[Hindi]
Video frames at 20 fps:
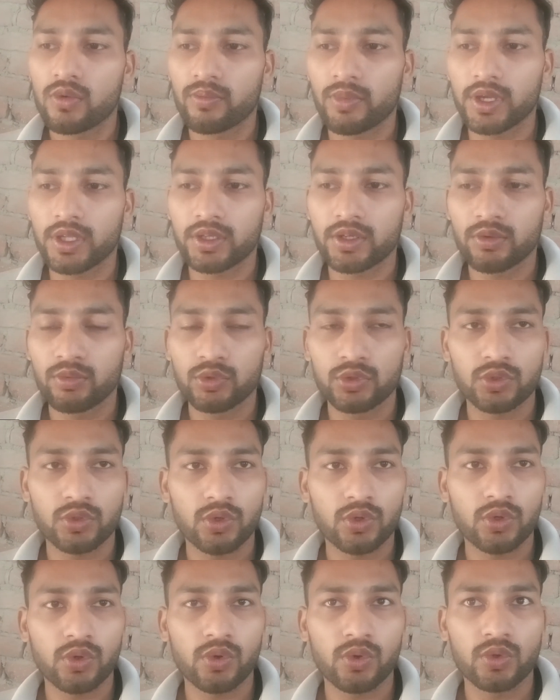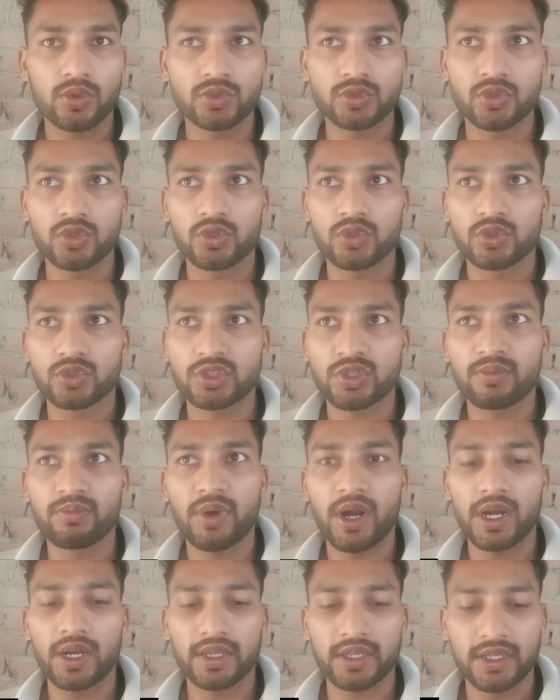भाई कबूतरों को जो
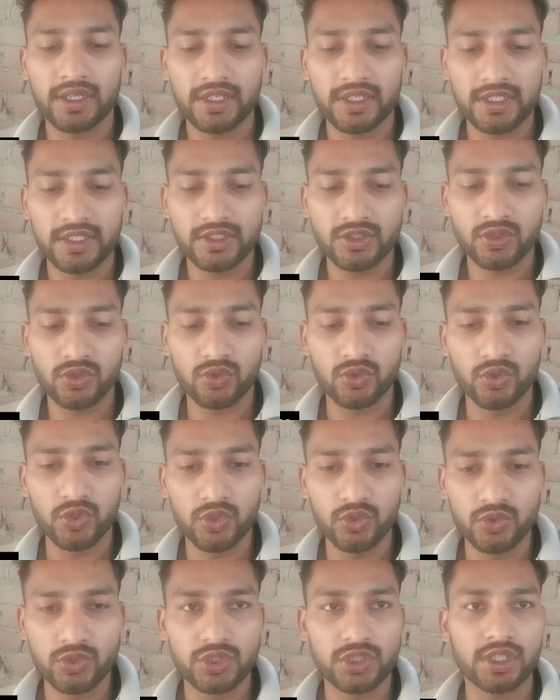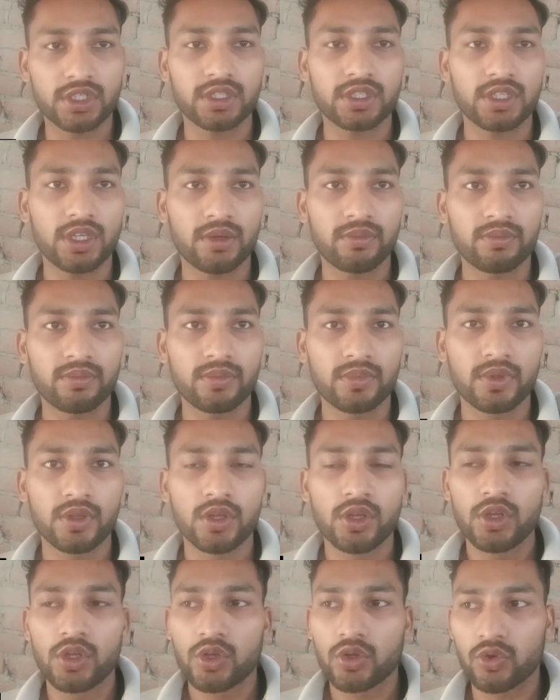संभाल के लिए जो गुड़ यूज करते हैं
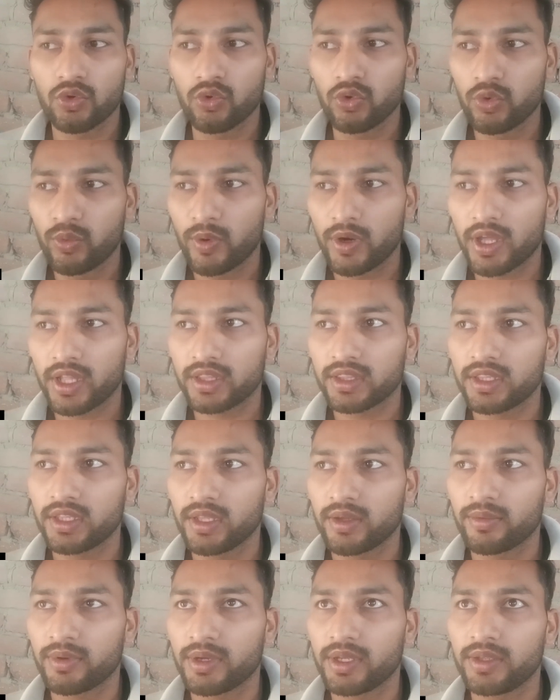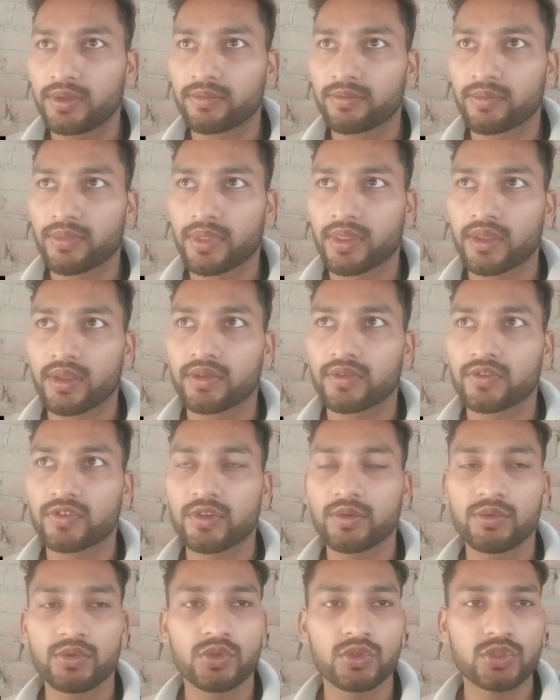गुड़ बनाते हैं भाई
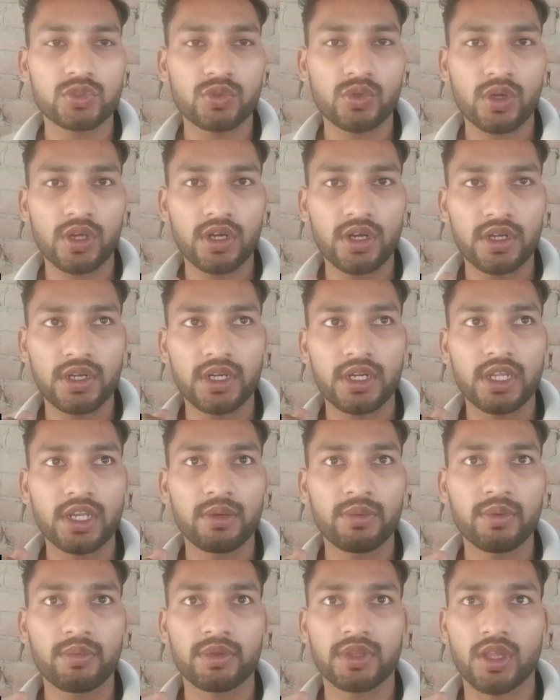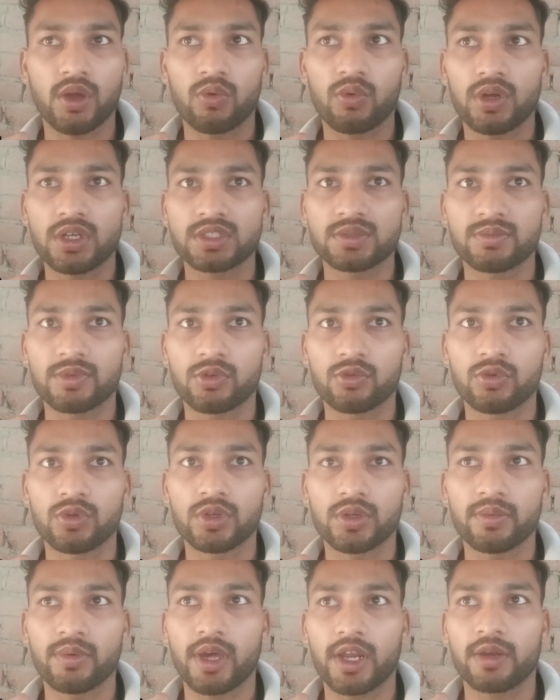सभी दोस्तों का ना डिटेल में बताऊंगा आज मैं गुड़
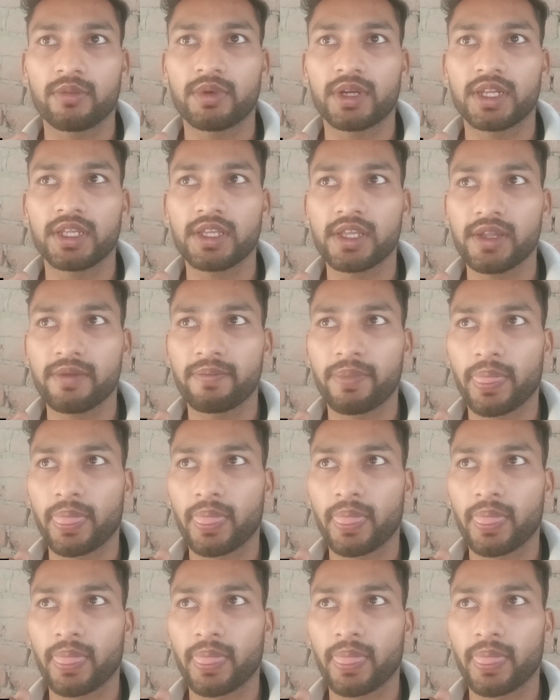के बारे में ठीक है